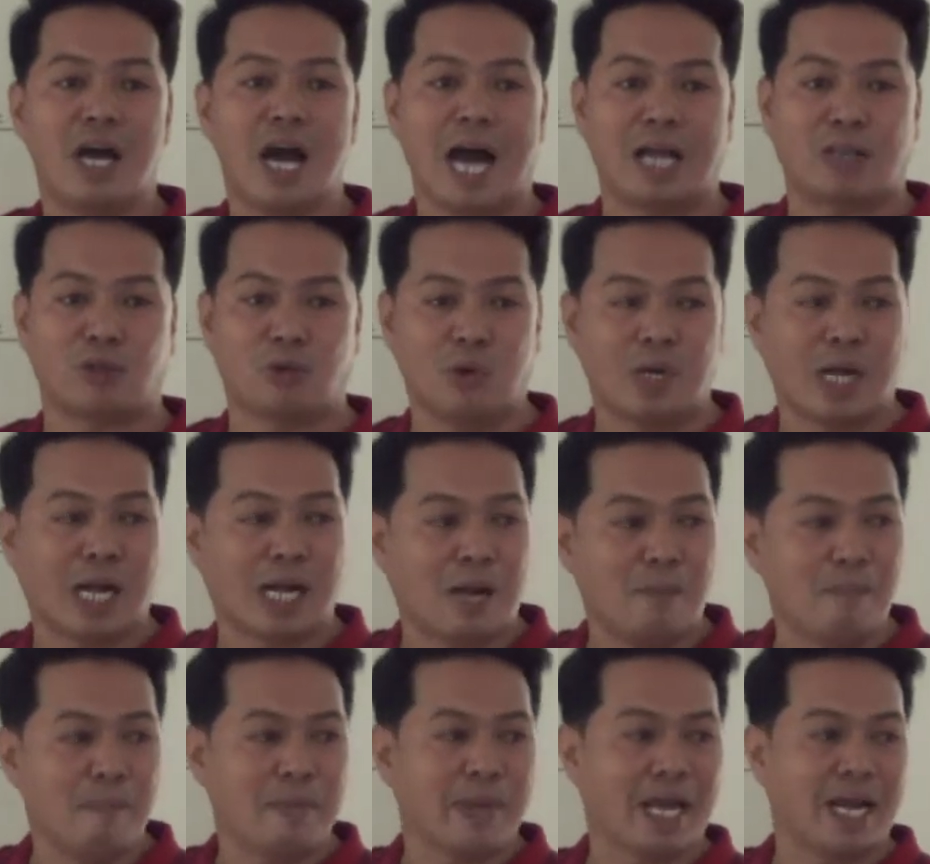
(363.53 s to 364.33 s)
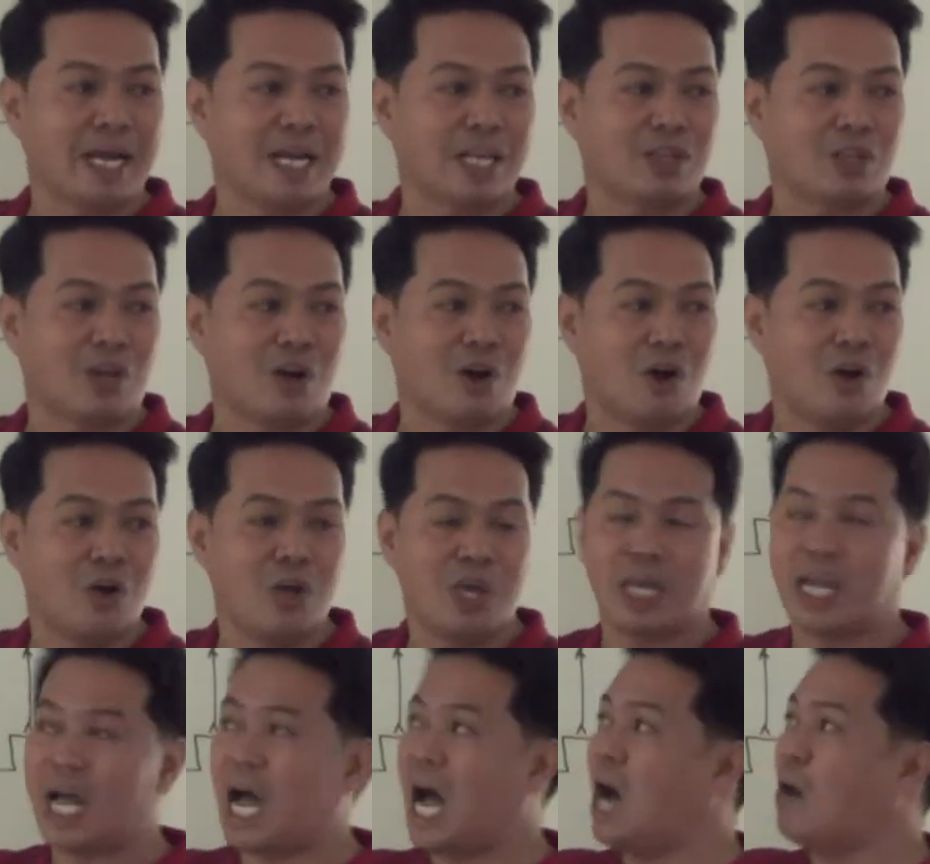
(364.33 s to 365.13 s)
At kung kakampi ka nito,
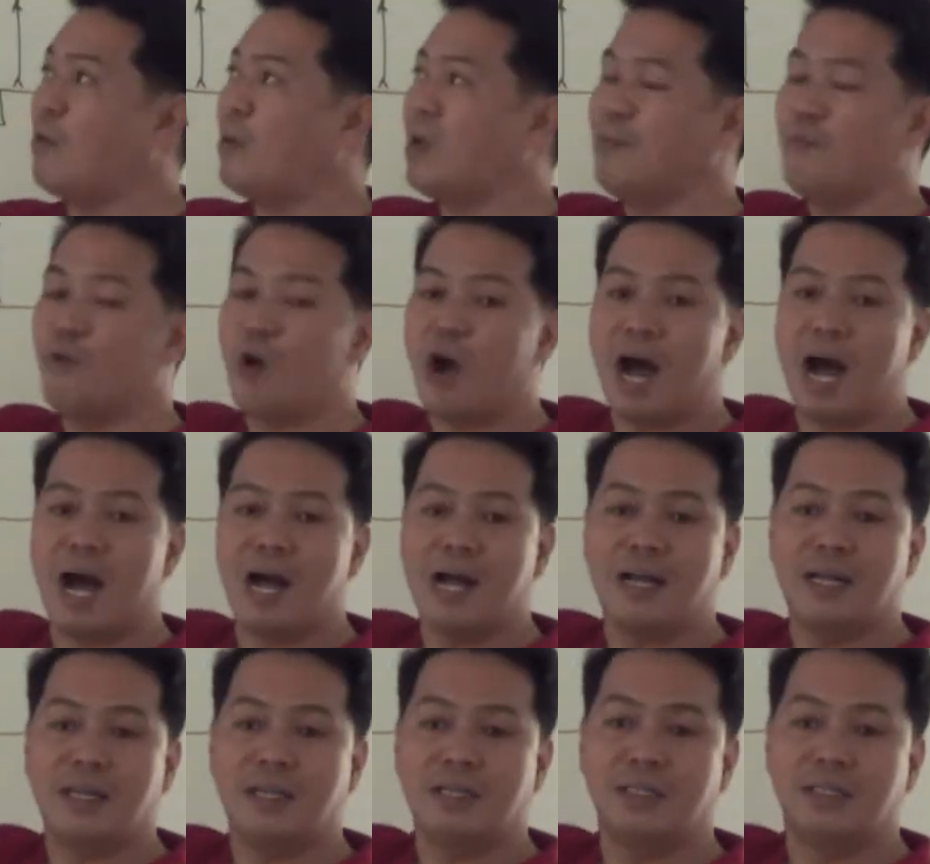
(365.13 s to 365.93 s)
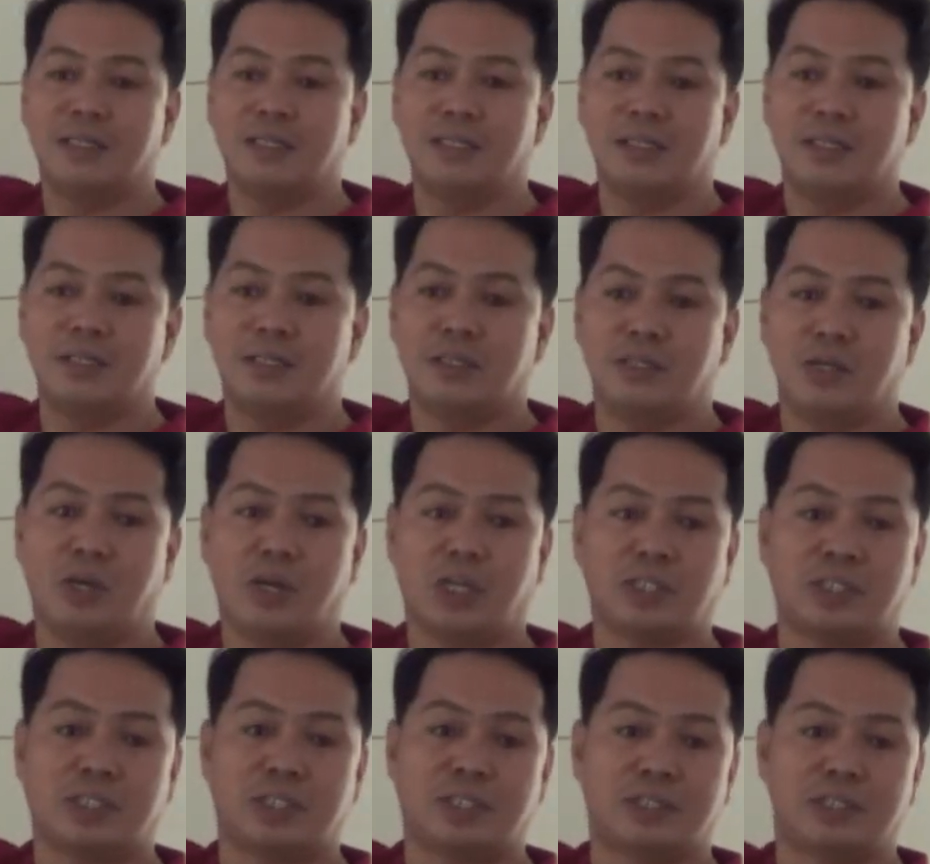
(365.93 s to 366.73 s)
kaaway mo ang
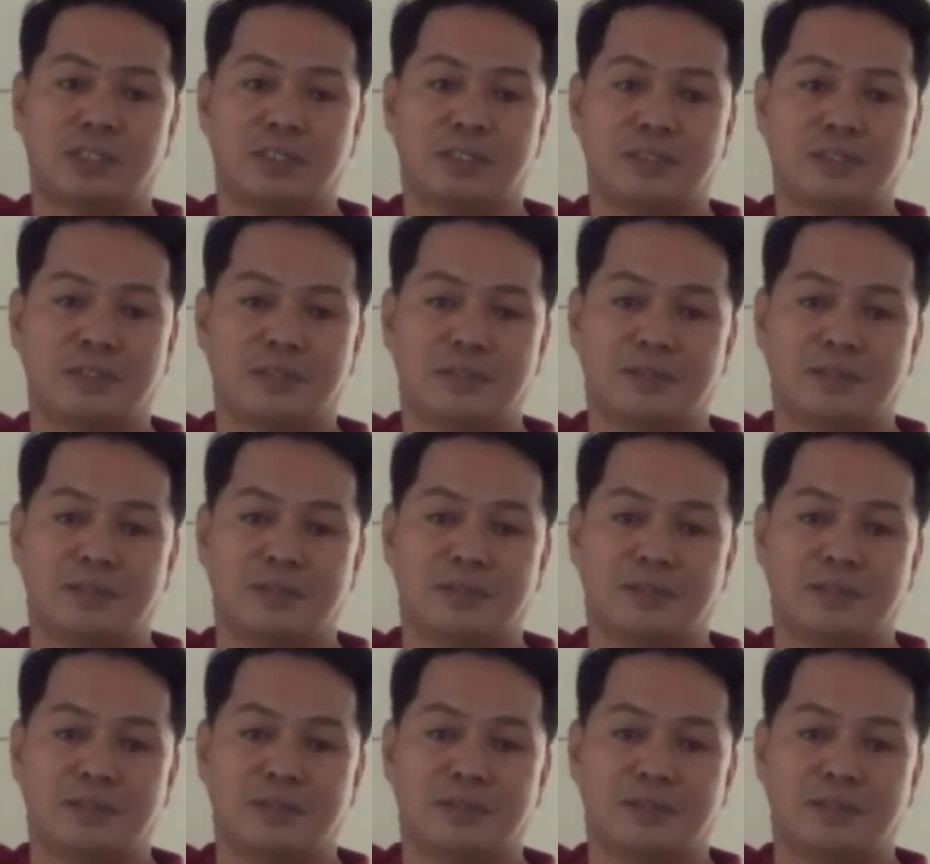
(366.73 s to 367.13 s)
Diyos.